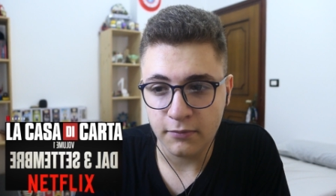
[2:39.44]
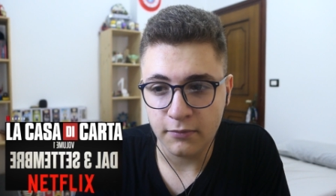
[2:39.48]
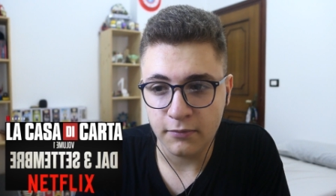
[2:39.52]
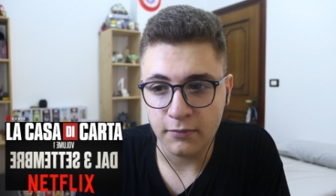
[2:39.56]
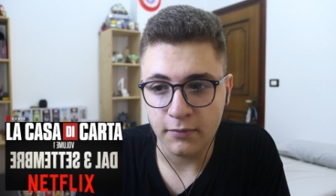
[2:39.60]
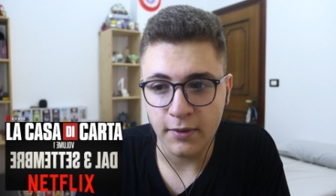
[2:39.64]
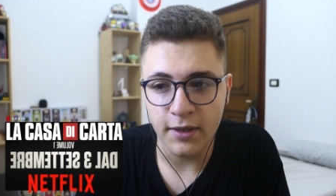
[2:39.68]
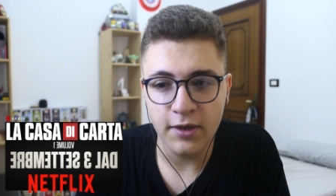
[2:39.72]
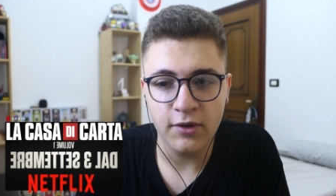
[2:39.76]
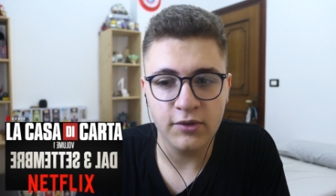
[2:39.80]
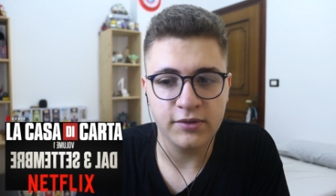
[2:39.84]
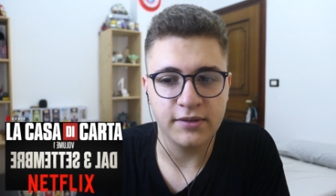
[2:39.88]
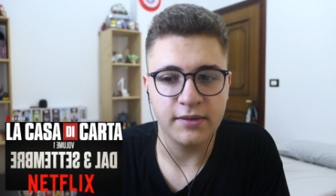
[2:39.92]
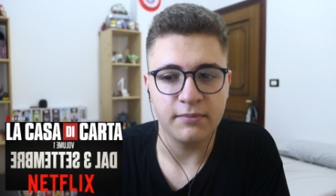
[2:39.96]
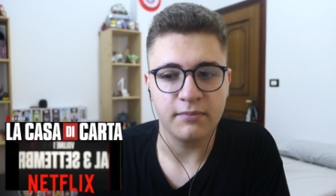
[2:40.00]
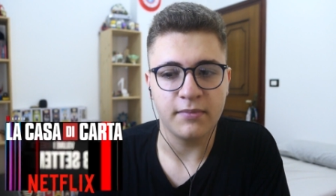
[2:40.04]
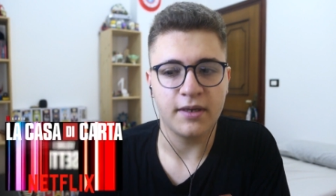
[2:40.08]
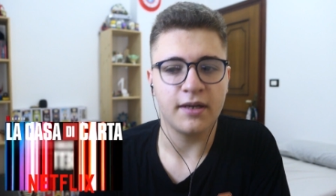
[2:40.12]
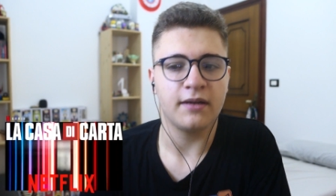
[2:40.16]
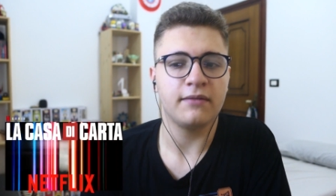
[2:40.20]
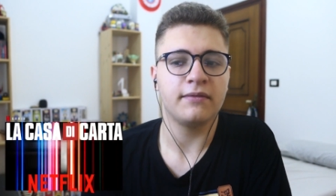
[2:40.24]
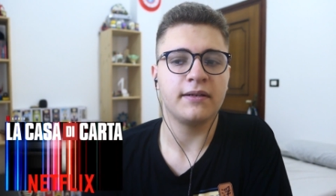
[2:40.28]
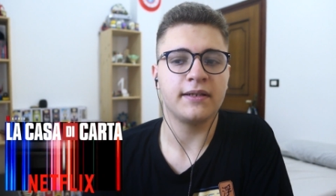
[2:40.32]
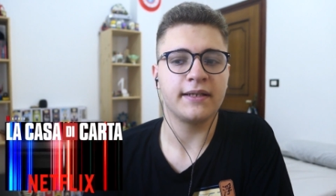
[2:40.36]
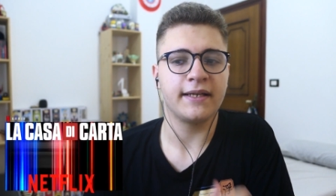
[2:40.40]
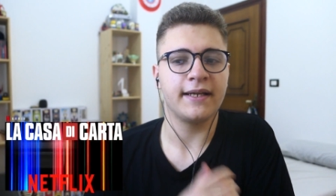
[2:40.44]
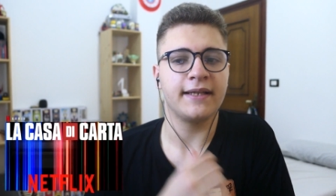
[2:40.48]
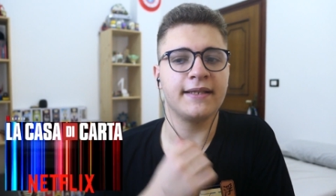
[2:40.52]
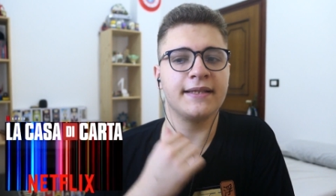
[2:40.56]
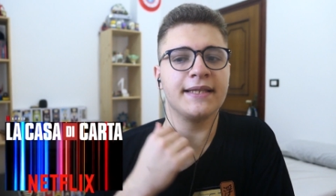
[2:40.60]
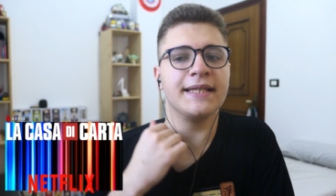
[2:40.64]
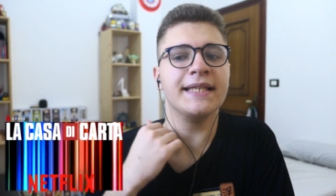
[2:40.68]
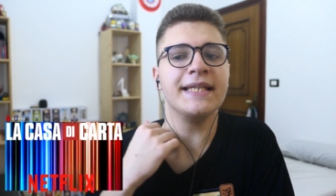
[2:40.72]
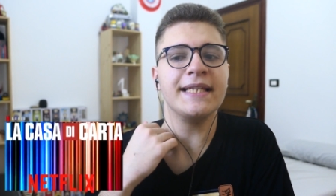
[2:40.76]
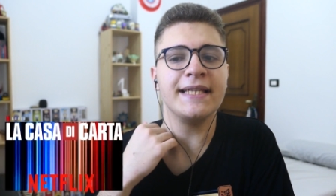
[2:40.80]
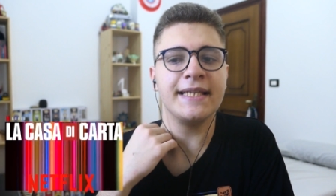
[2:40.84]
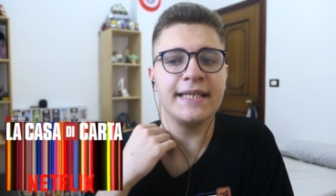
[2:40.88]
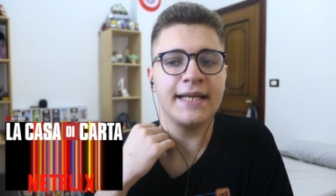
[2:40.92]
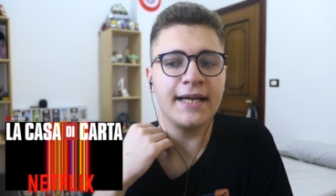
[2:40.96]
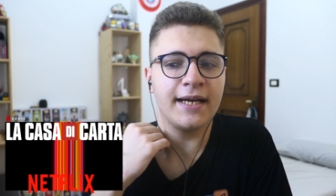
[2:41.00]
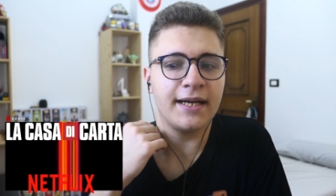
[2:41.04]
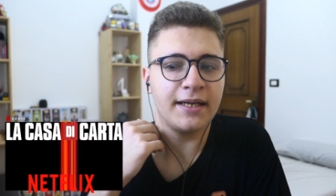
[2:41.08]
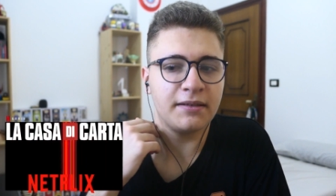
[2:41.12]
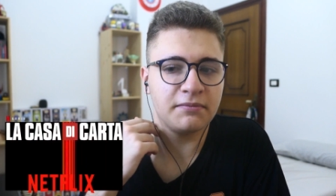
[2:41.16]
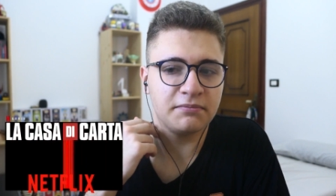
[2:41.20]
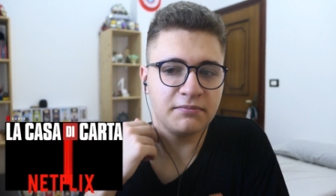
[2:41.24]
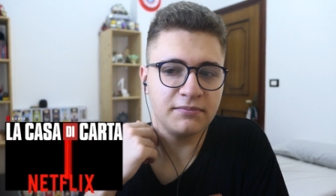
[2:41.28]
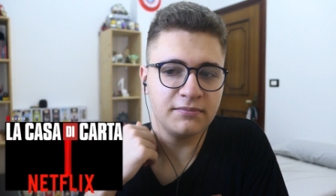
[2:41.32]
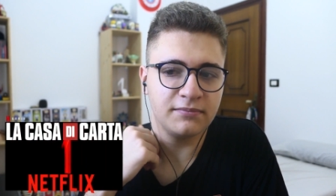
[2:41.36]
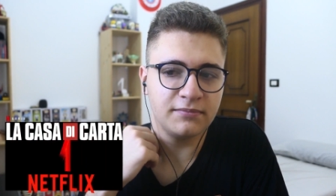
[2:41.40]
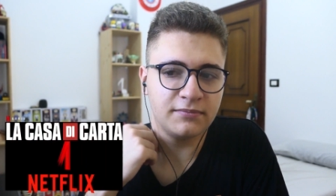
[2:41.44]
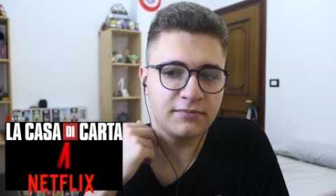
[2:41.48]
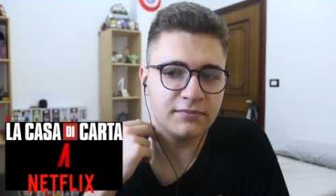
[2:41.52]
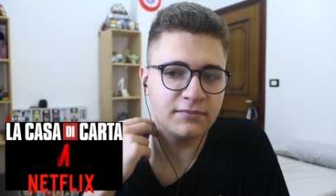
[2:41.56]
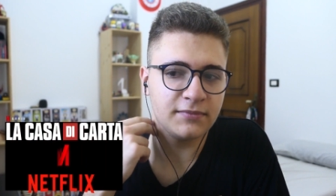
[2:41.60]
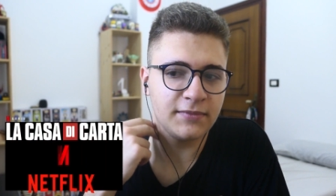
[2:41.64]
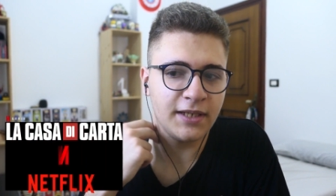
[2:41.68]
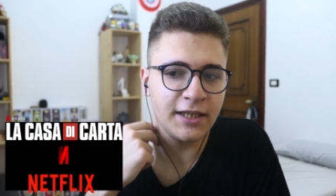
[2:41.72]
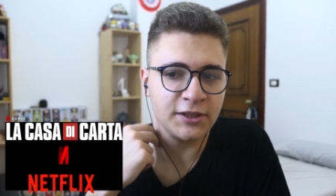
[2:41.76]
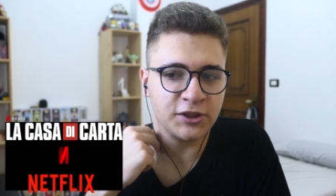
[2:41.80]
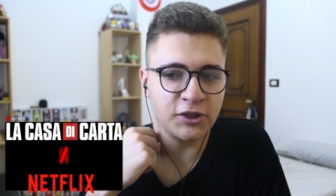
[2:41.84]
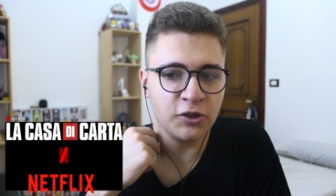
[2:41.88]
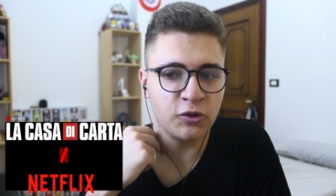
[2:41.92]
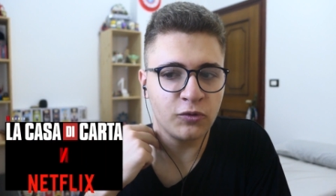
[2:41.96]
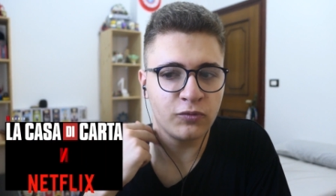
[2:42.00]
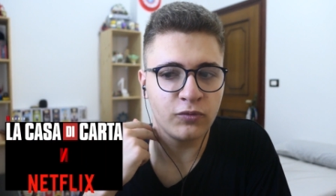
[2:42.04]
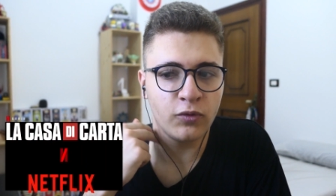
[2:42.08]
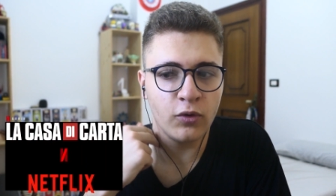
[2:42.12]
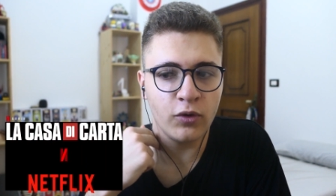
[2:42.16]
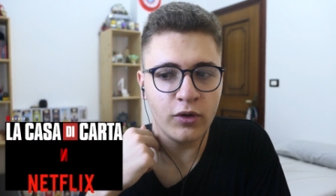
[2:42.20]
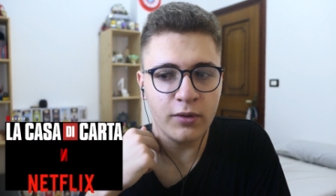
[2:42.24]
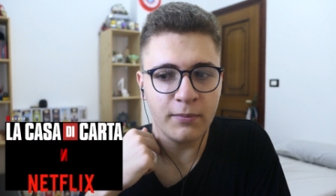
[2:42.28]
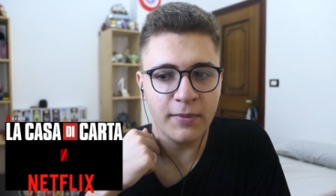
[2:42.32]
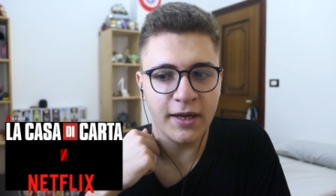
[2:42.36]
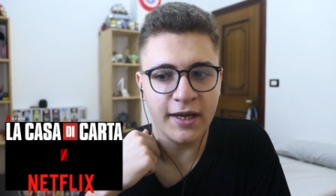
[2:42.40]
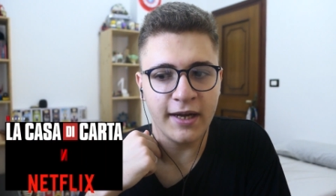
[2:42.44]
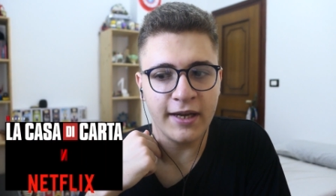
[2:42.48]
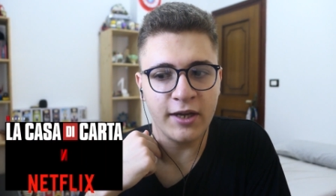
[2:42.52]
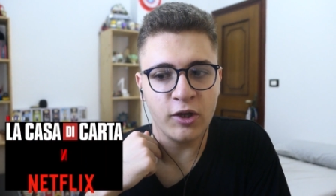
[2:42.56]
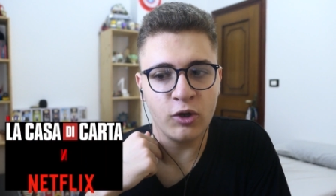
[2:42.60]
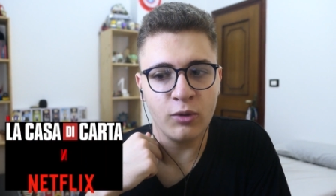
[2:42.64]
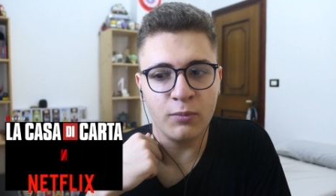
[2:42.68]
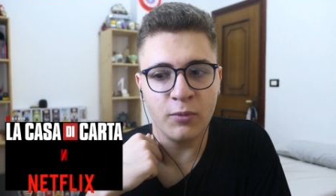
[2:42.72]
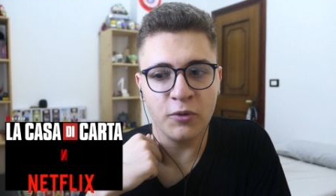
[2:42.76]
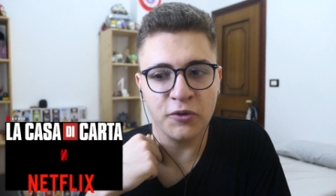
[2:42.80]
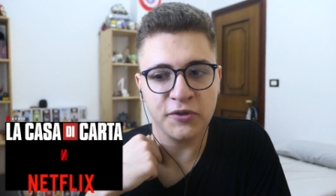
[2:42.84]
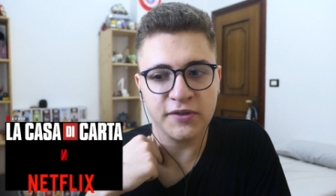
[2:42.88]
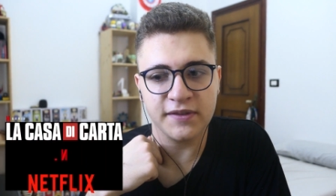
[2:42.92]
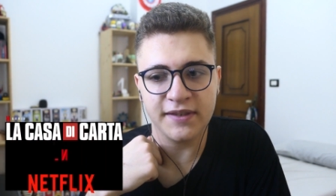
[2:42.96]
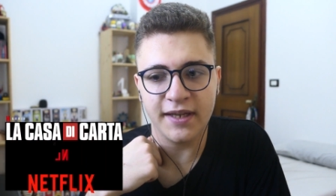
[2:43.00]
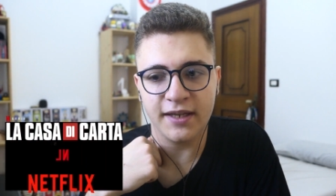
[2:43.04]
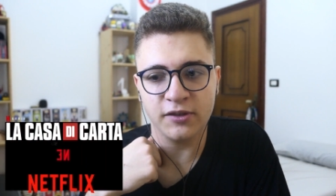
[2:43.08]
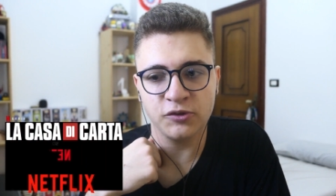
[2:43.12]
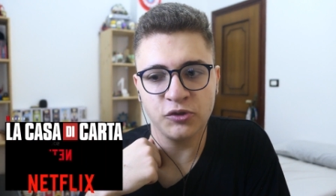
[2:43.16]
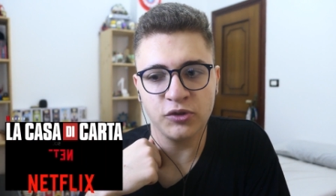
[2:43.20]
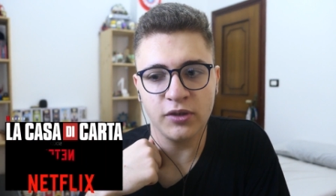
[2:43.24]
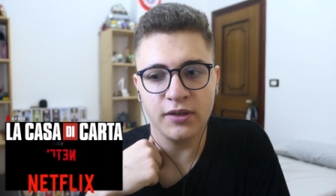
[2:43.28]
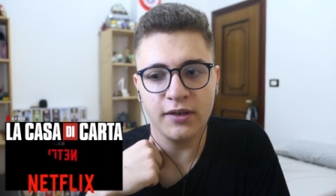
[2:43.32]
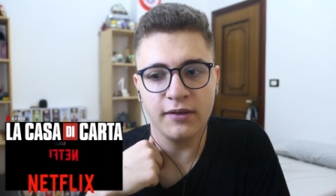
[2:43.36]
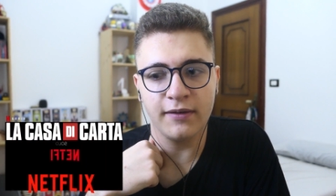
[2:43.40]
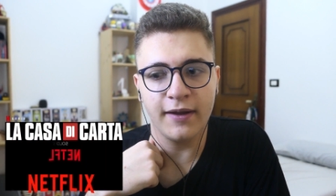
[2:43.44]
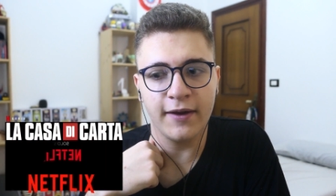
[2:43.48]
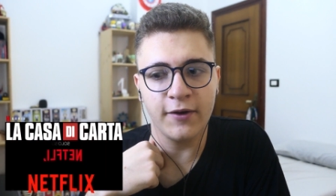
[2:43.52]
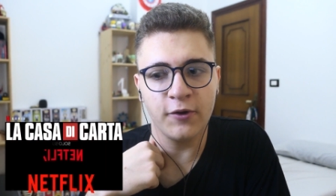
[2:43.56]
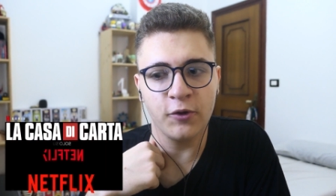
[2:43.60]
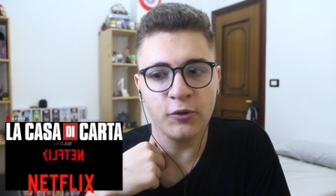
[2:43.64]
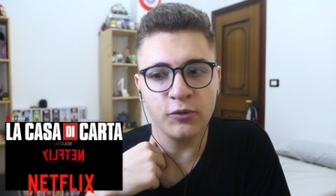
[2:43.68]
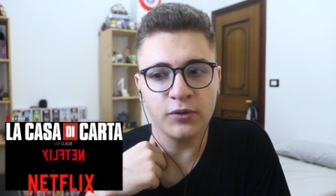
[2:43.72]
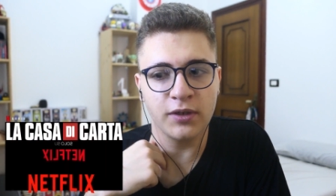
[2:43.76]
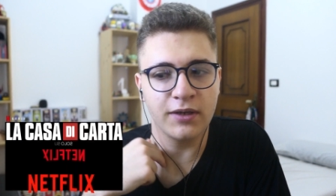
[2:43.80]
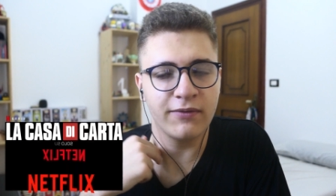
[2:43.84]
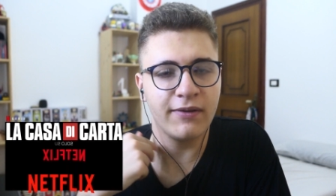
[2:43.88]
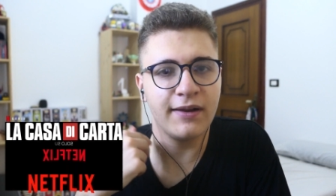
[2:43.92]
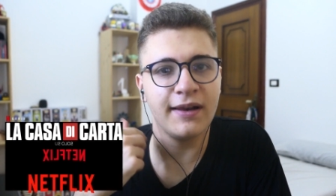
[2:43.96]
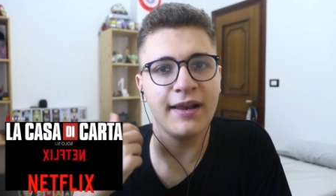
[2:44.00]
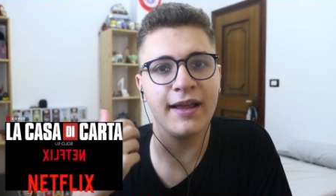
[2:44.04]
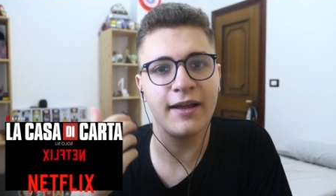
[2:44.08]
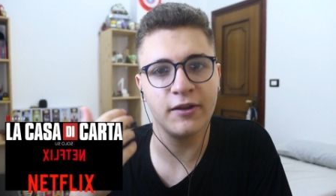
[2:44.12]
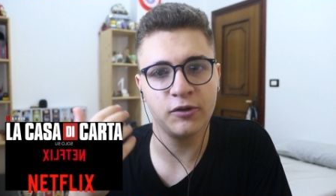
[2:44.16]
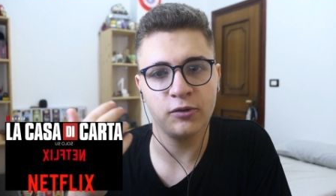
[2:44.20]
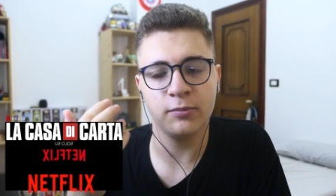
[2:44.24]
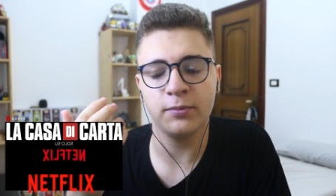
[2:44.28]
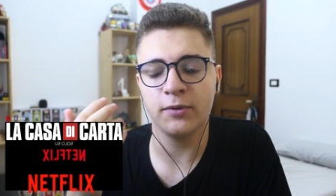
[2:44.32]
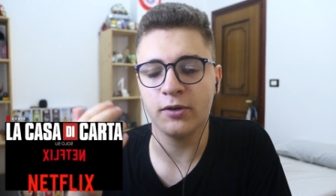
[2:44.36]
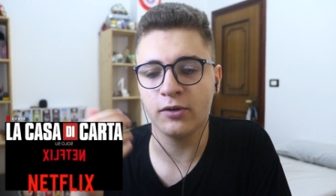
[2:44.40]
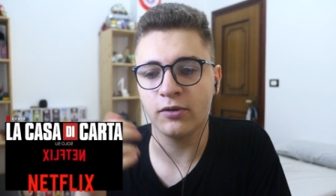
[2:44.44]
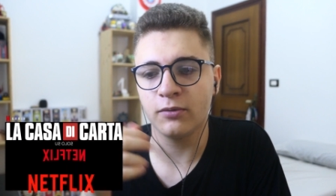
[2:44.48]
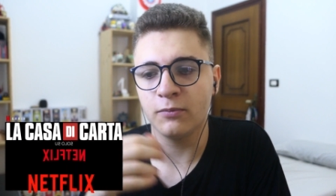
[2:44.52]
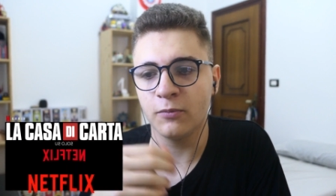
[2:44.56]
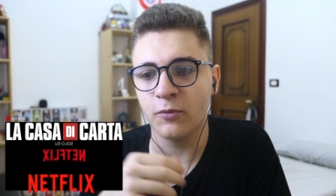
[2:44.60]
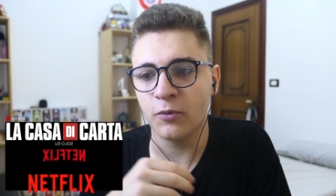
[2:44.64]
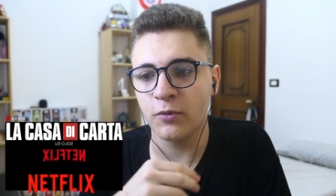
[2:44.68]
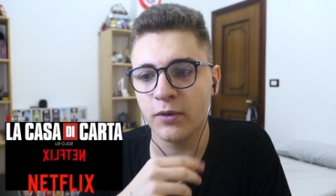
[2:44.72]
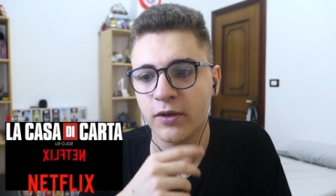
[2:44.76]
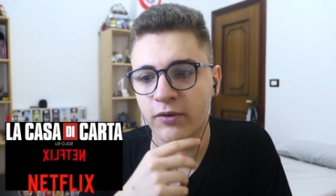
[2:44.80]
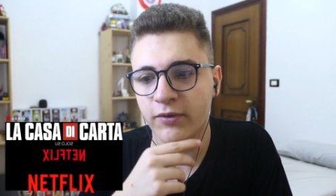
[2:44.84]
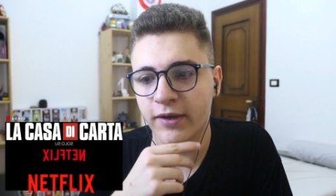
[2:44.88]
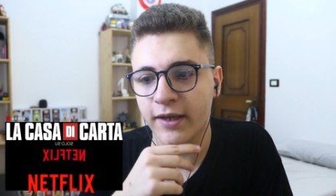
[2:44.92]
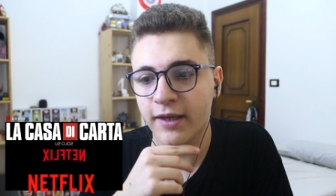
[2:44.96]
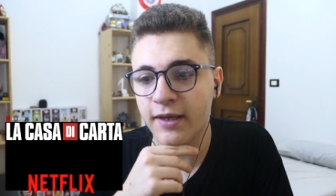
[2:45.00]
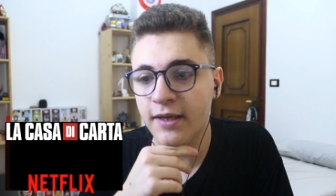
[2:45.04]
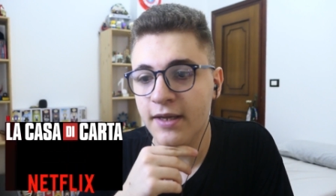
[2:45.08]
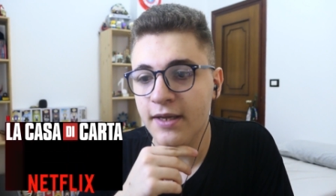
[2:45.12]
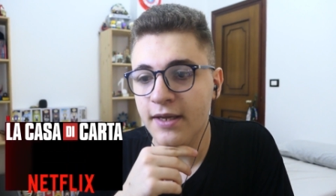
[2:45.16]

Quello sembrava Gandia lasciato fuori magari come ostaggio e l'hanno trivellato, però comunque ok.